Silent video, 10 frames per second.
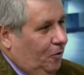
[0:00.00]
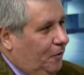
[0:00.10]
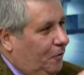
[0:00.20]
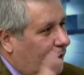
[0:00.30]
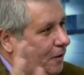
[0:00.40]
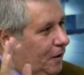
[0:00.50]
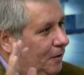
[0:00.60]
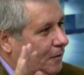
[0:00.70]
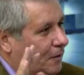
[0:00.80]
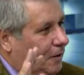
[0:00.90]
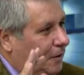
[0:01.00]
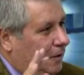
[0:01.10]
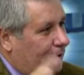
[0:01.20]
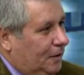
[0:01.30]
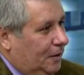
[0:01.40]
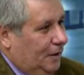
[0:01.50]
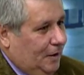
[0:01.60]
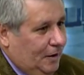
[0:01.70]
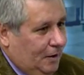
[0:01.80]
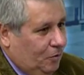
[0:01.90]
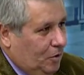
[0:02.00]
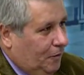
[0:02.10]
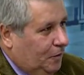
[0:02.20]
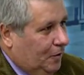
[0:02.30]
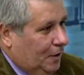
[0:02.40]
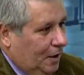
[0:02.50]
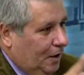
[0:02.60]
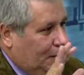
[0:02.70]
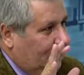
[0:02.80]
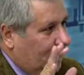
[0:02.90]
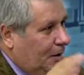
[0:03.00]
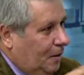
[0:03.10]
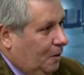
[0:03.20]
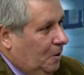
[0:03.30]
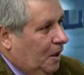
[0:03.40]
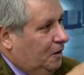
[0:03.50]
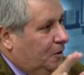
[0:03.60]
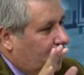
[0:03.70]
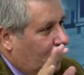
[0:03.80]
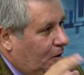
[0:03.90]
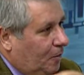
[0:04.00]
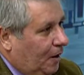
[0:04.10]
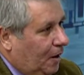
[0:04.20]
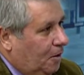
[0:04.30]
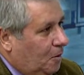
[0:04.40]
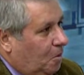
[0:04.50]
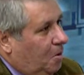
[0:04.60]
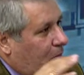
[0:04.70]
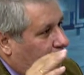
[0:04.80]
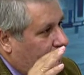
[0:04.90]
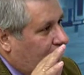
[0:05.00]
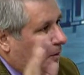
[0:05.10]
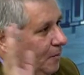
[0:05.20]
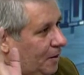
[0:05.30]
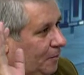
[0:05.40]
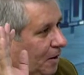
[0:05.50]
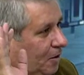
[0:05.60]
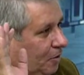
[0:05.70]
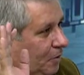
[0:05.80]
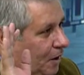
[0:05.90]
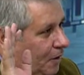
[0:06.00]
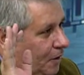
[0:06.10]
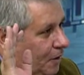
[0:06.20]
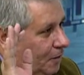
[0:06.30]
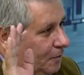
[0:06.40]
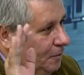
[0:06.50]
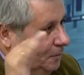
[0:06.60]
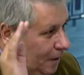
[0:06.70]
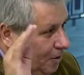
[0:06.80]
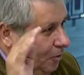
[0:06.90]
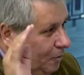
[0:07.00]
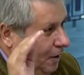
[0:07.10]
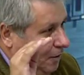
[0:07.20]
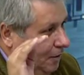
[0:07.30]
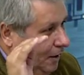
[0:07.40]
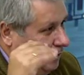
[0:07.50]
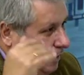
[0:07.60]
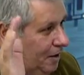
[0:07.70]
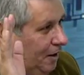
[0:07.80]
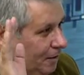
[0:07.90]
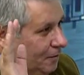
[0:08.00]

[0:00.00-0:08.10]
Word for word: vivienda, cuya vivienda la tenía, la, la, terminado de pagar. Oye, pues mira, me, ha ido bien la vida, me ha ido bien hasta ayer,